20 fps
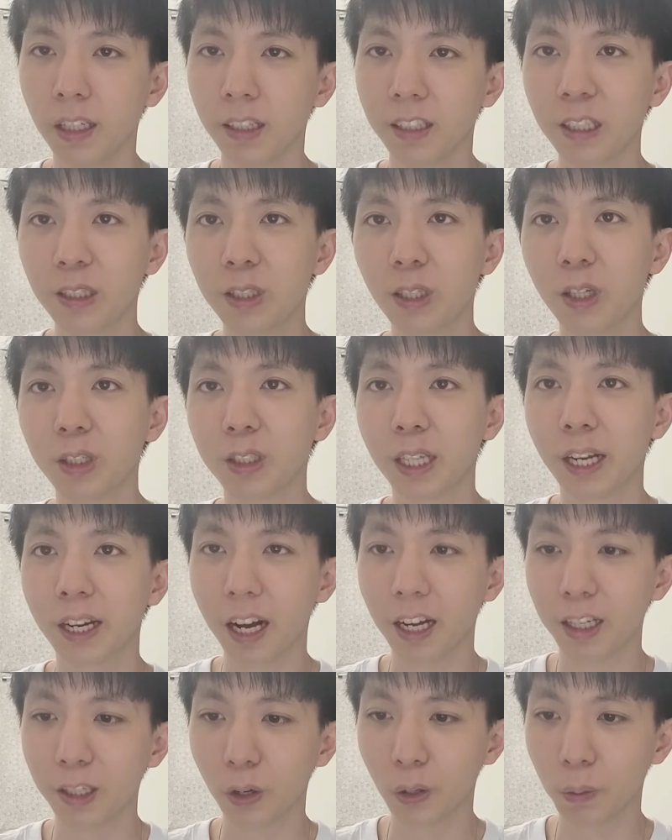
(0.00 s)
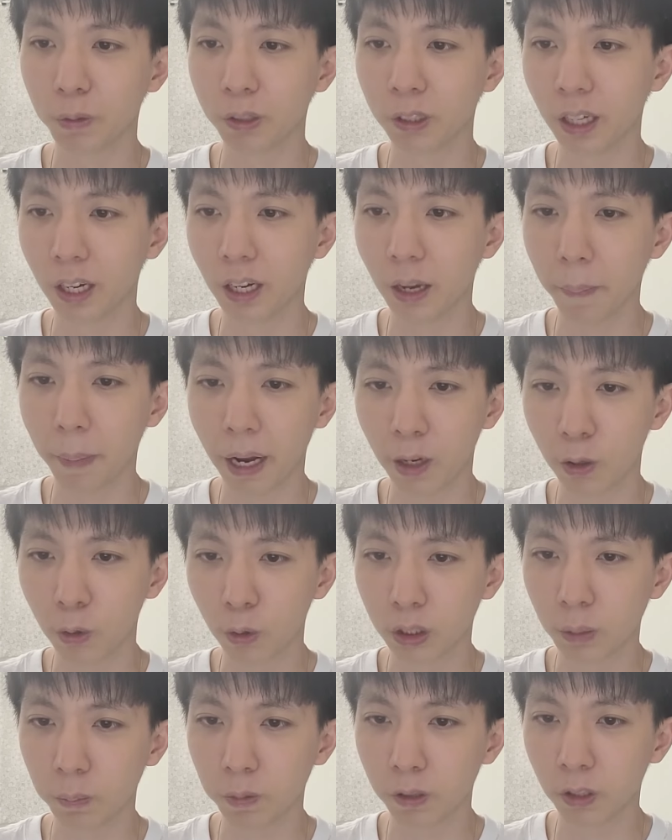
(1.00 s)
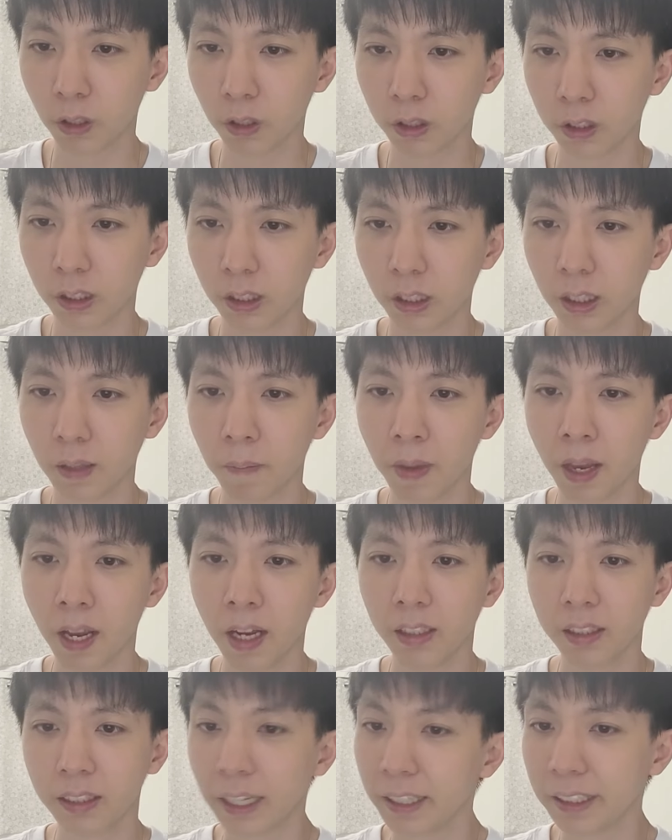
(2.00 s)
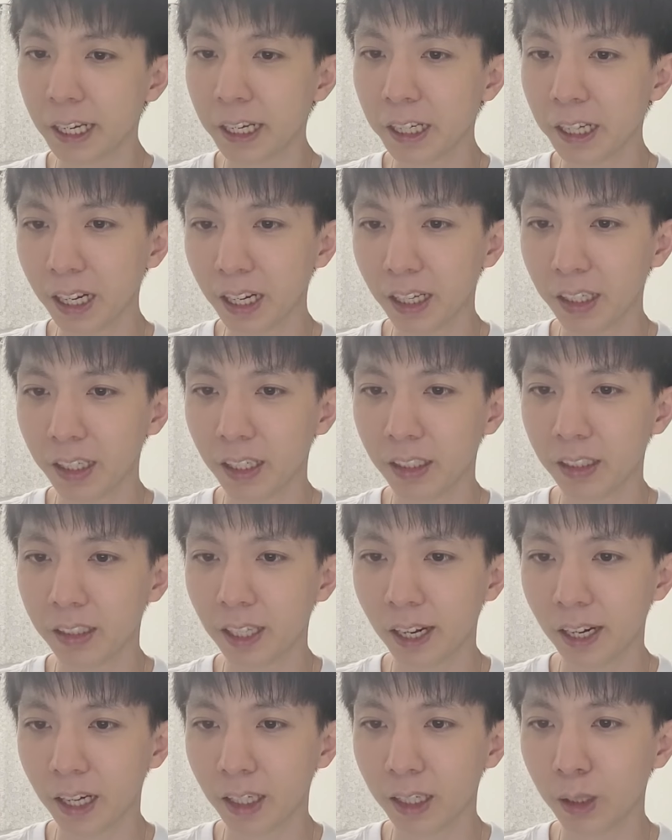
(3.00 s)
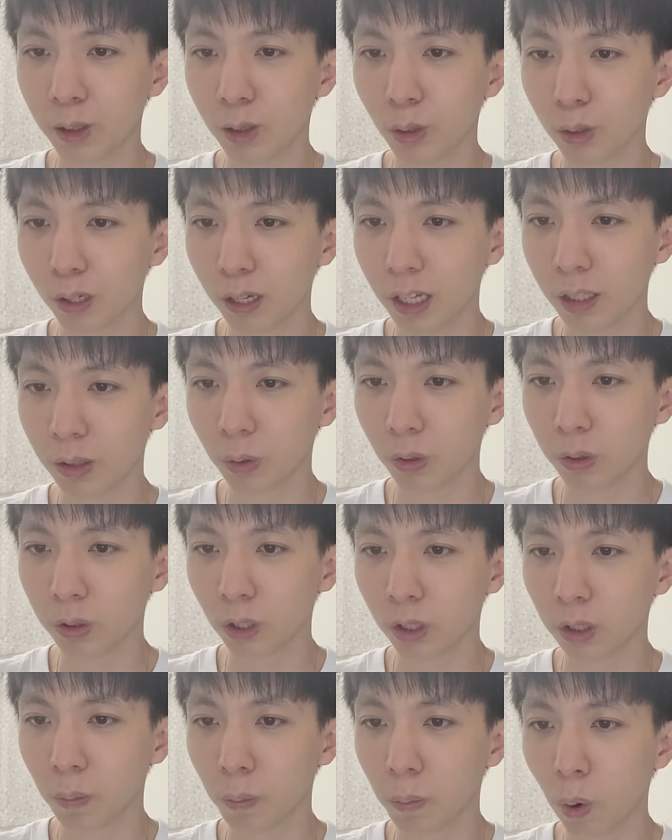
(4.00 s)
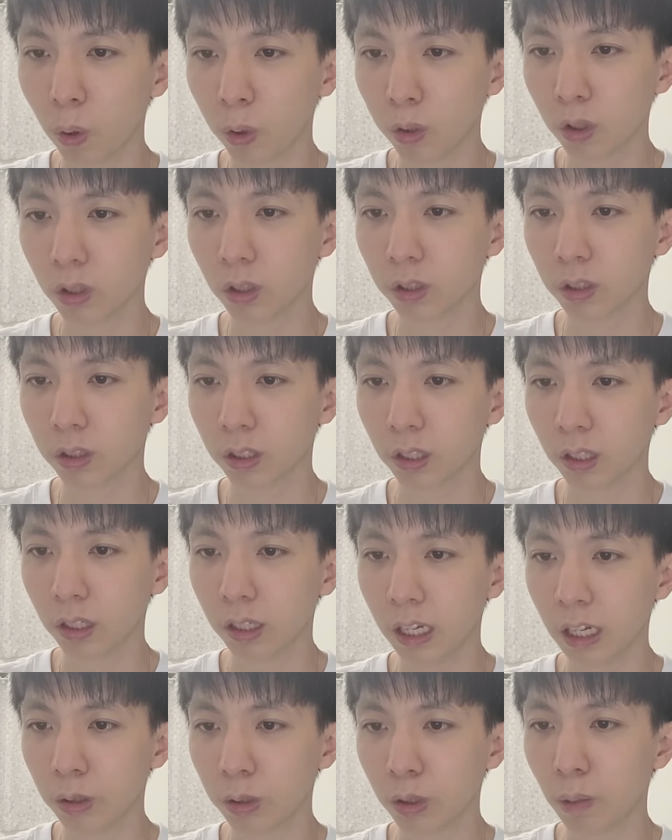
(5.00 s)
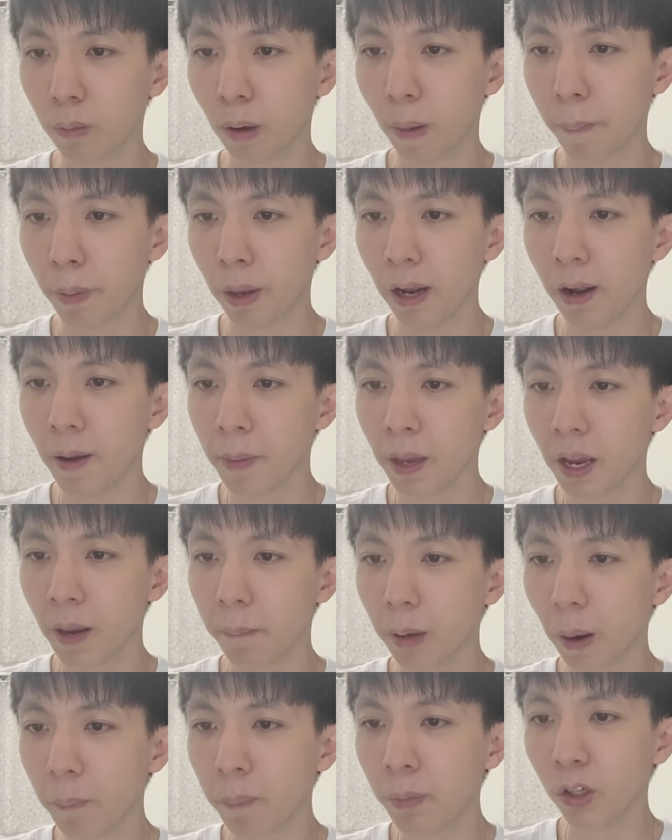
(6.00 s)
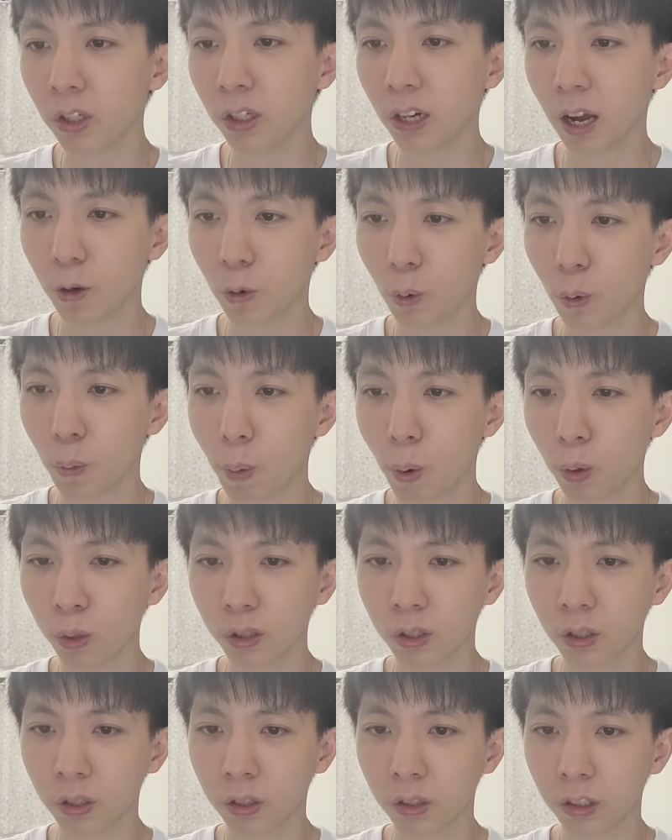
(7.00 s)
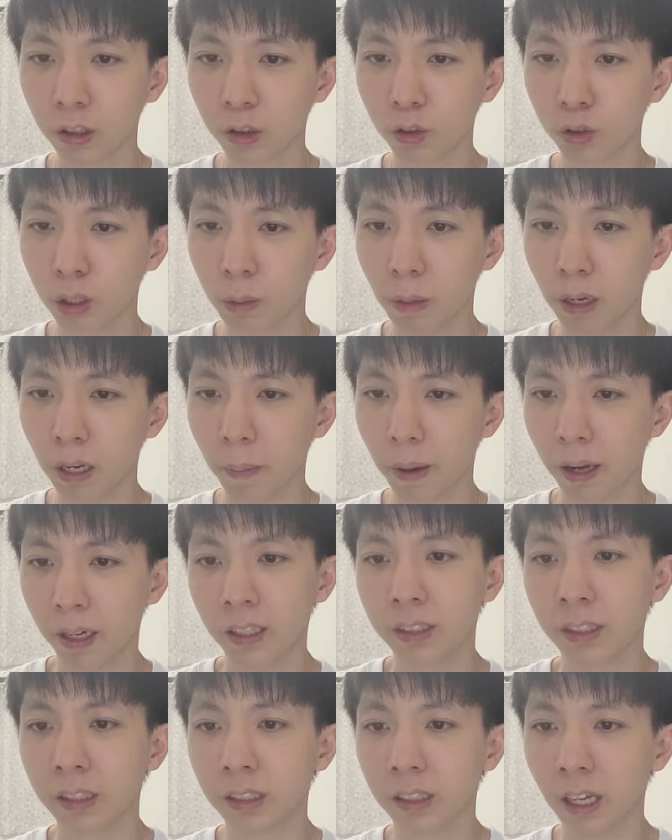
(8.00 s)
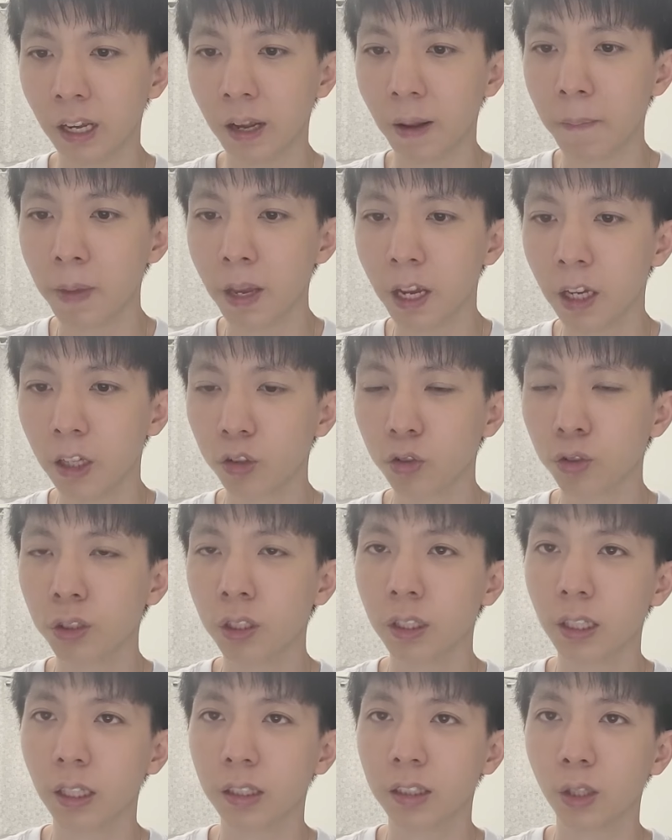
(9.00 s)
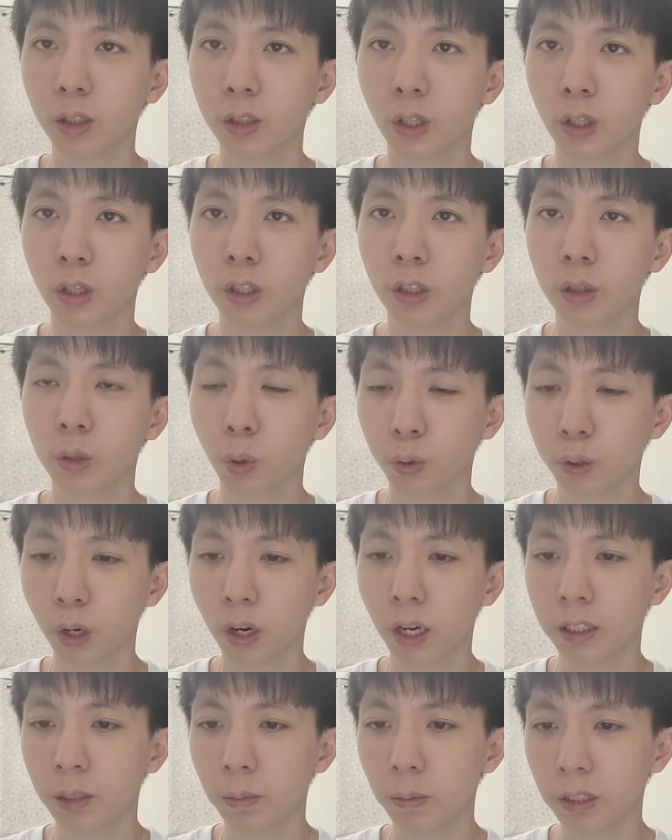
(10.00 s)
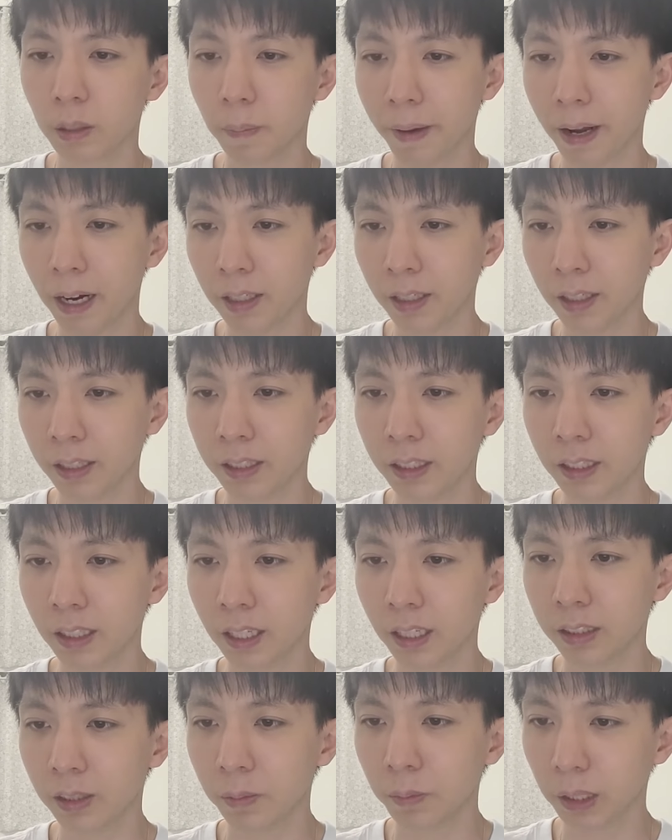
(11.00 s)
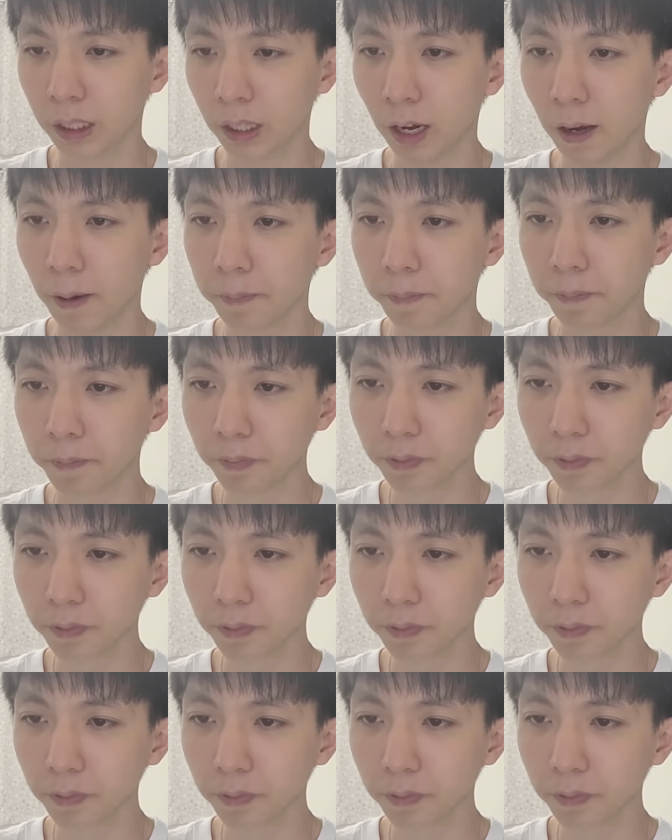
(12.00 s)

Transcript: 그래서 제가 여러분들에게 말하고 싶은 것은 제 생각에는 제가 기도를 해도 저는 모든 것들을 예수님 앞에 변명을 하고 모든 것들을 주님에게 말했을 때 주님께서 저를 교정하시면서 말하기 시작했습니다.